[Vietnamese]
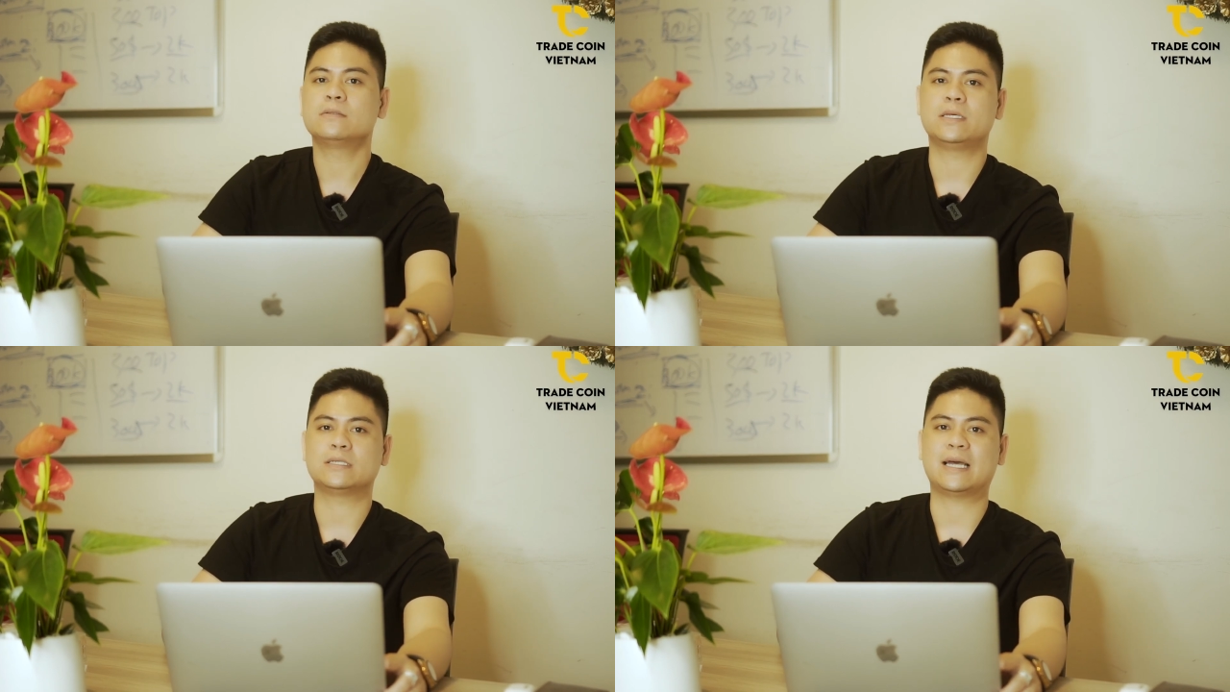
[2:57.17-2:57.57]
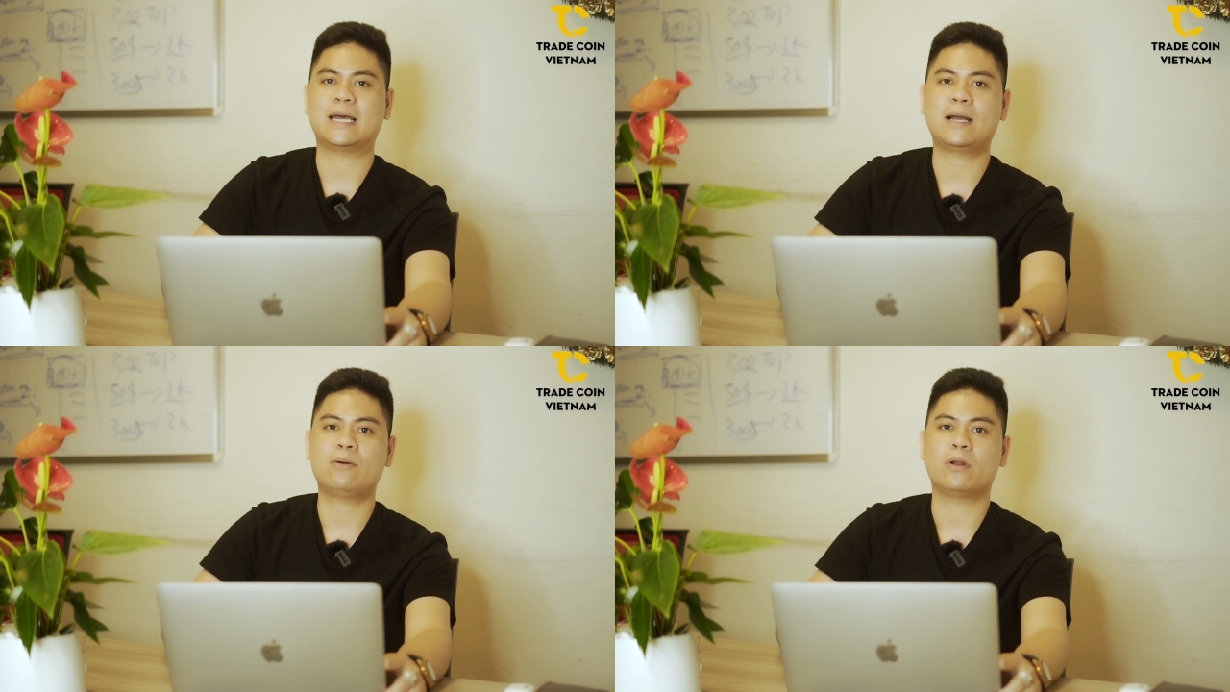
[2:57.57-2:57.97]
thì
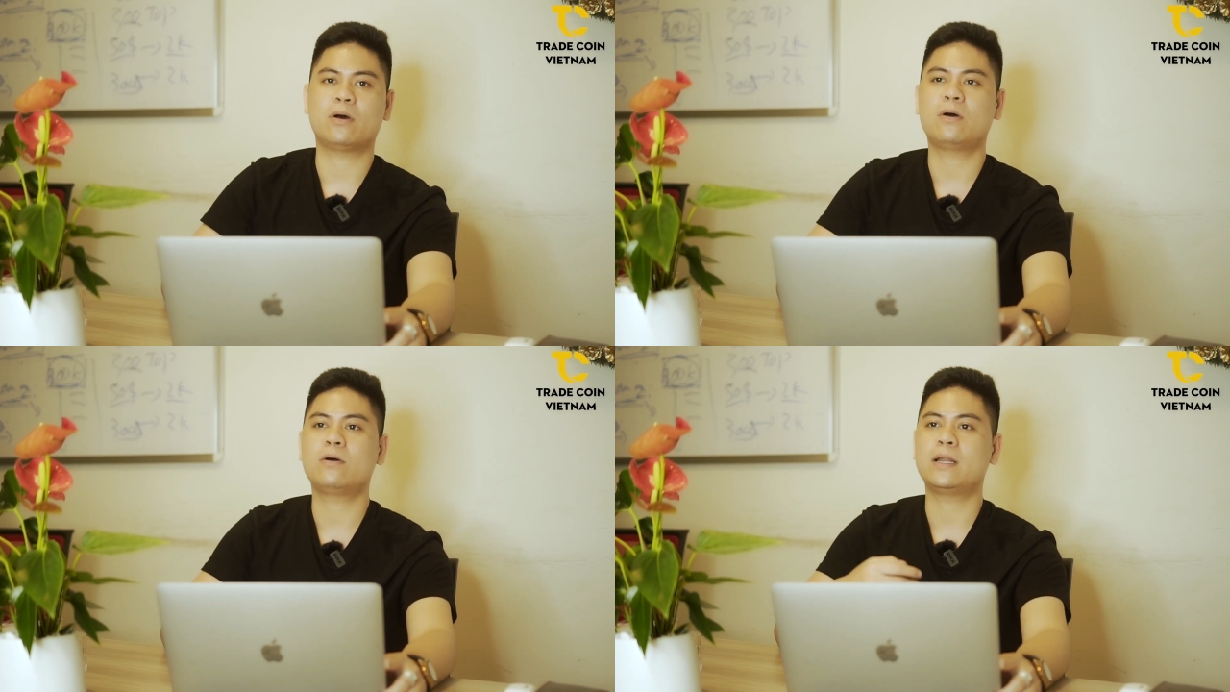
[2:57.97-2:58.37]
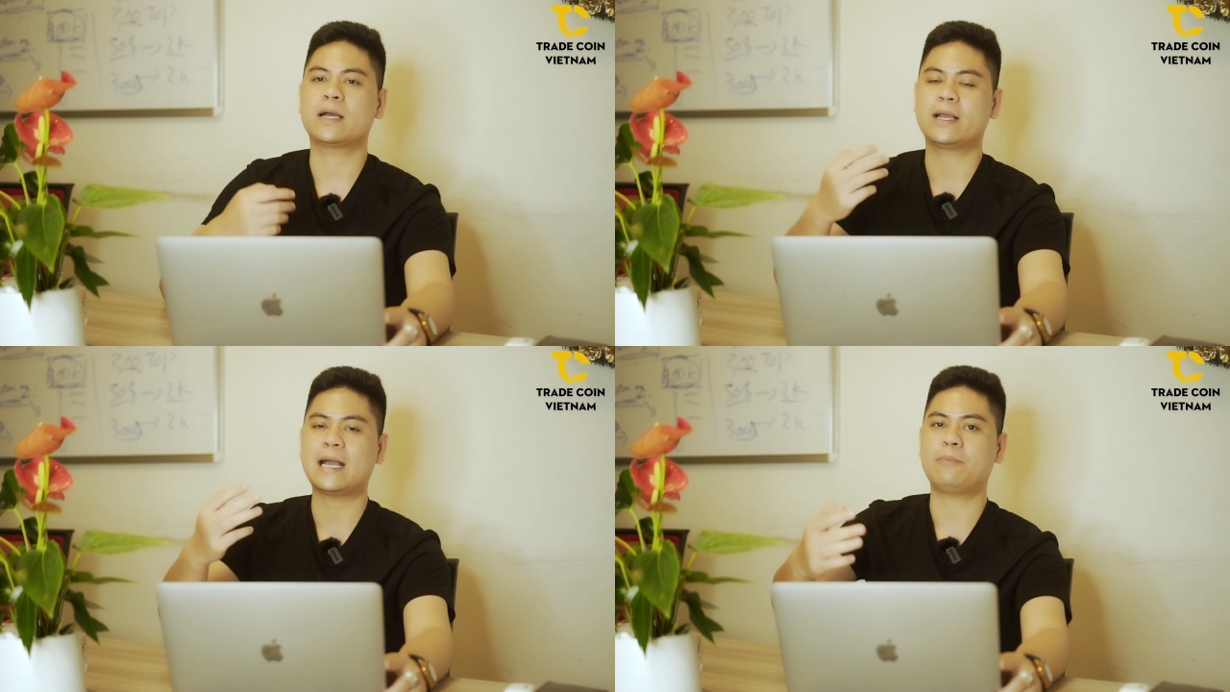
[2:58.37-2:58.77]
giá của nó là
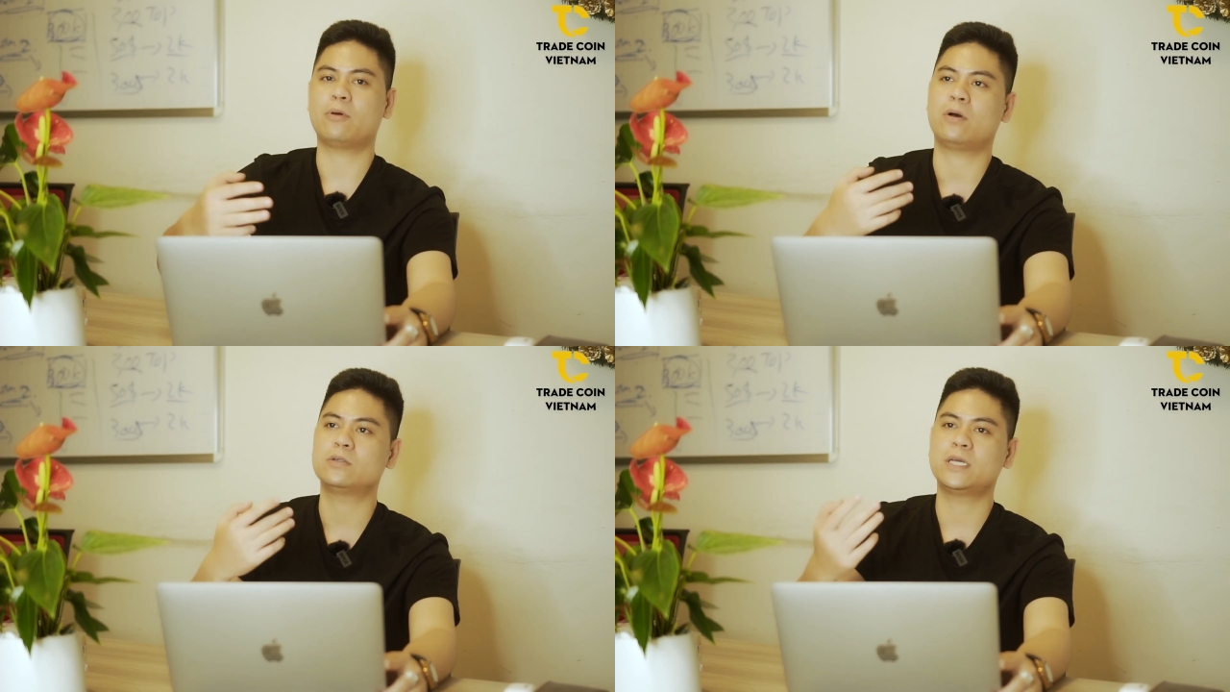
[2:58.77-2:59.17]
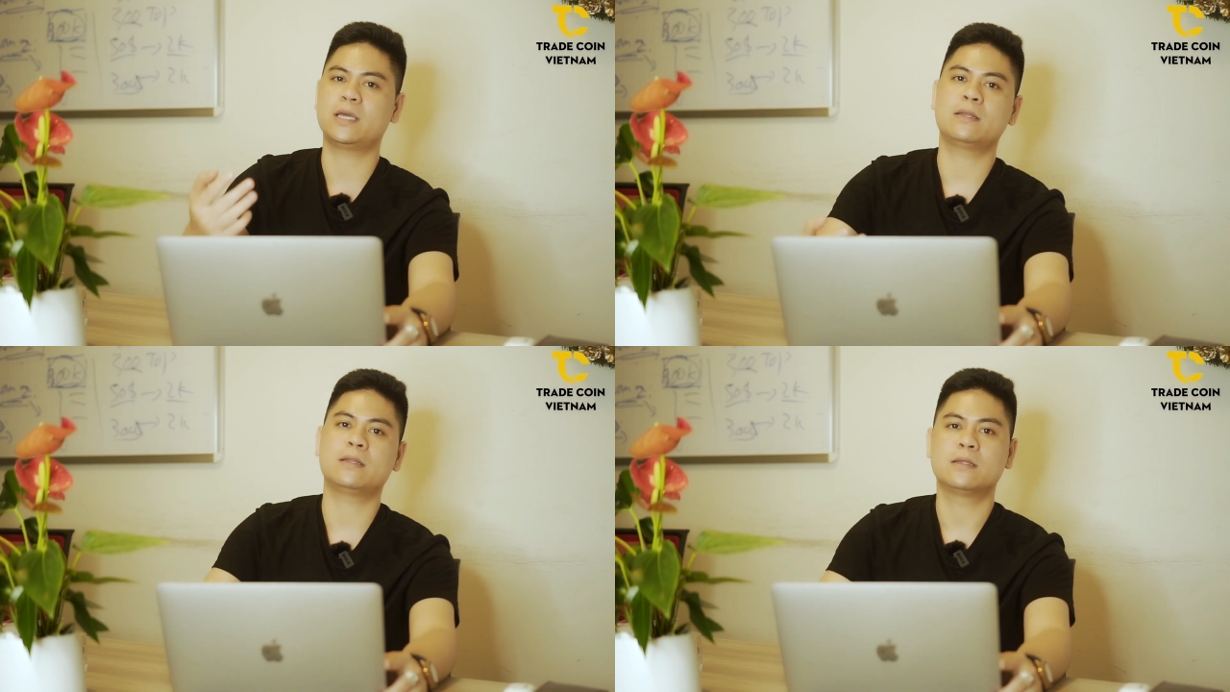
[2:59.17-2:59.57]
cái cap của nó
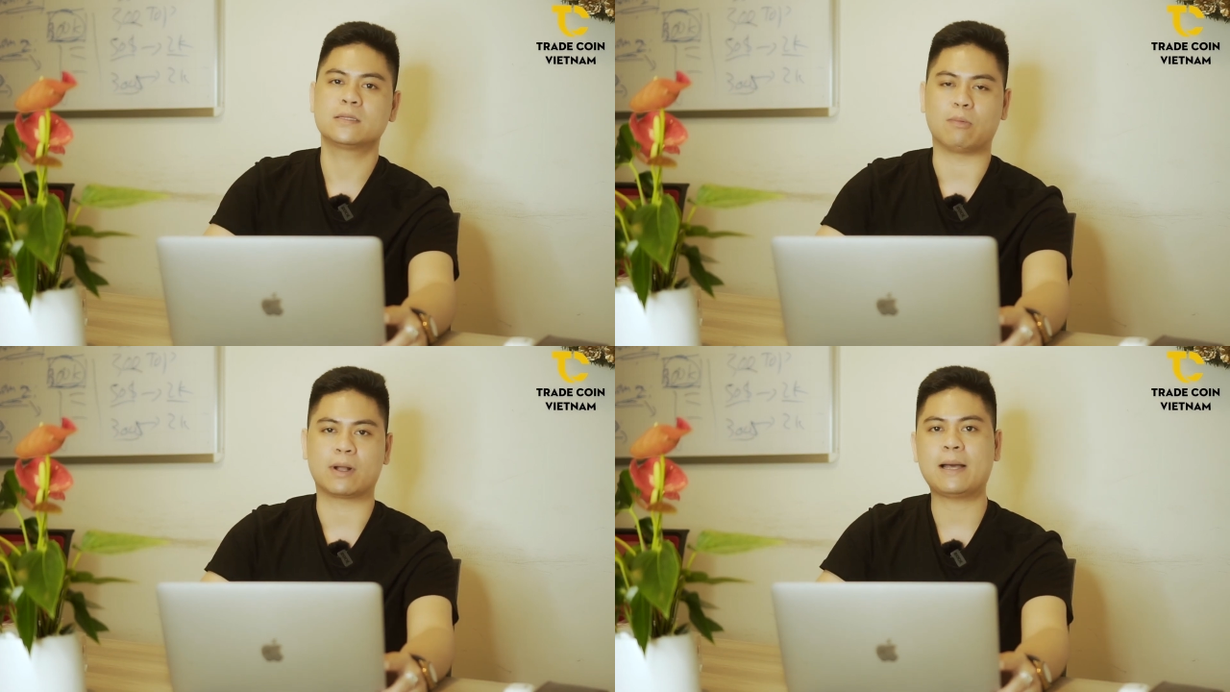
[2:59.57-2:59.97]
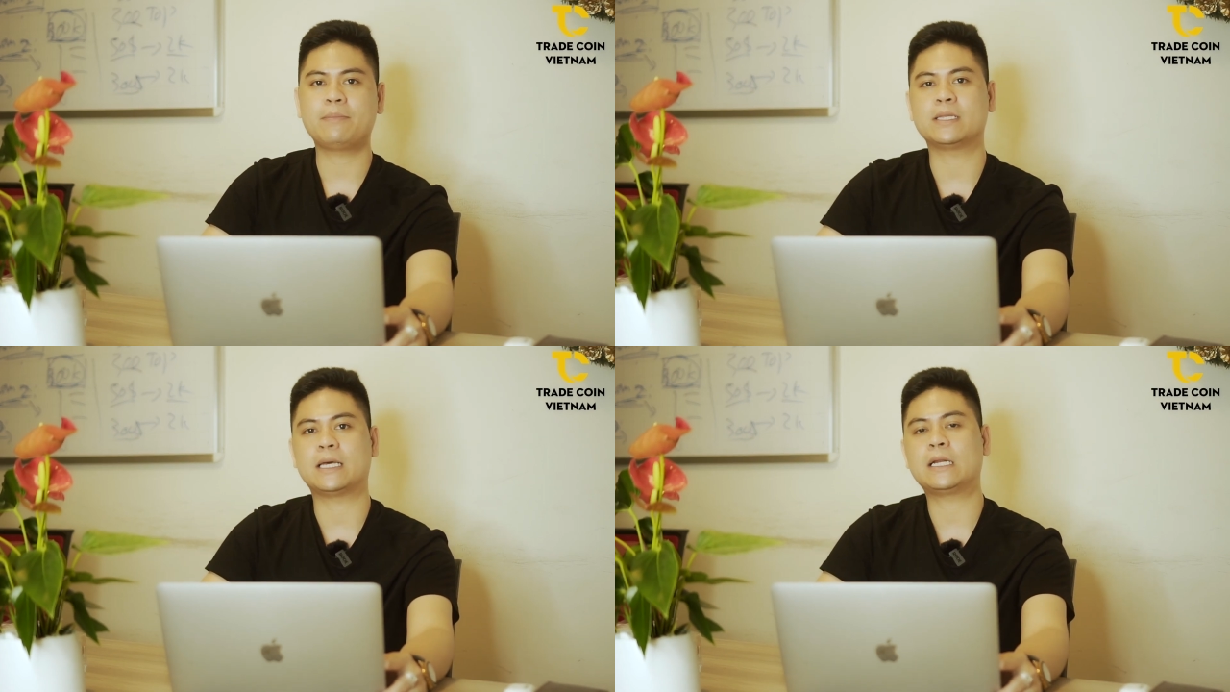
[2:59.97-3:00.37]
trên tổng
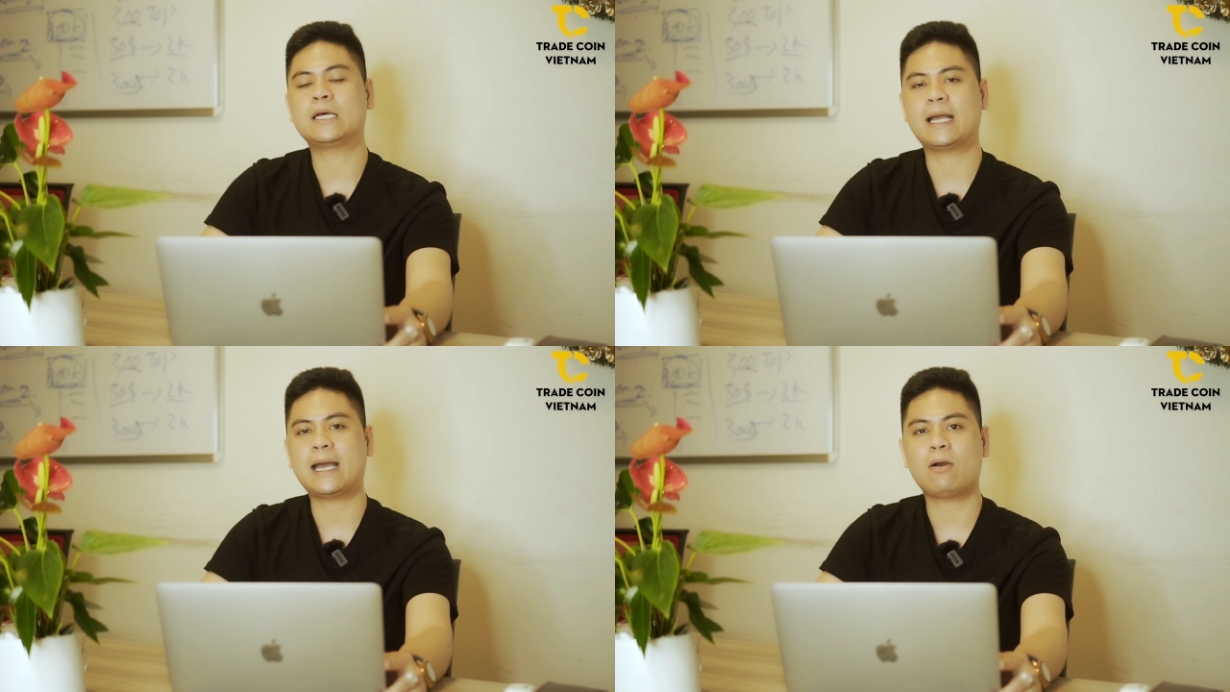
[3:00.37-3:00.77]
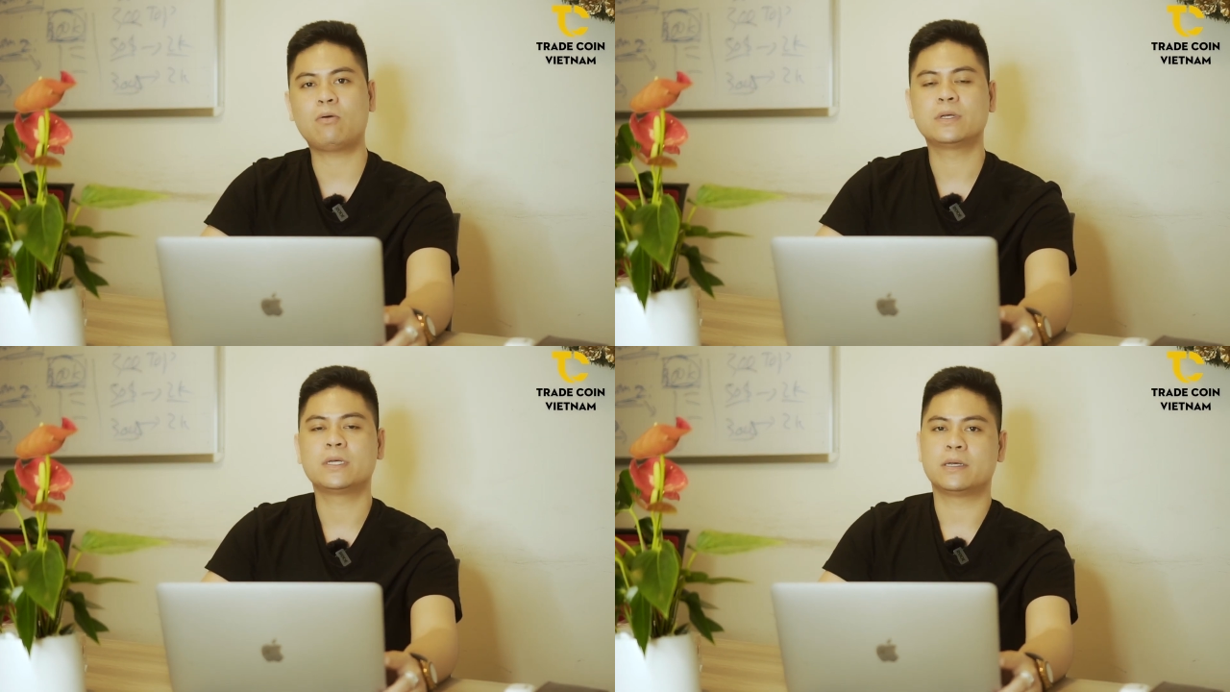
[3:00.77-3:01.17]
cap hiện tại rất là cao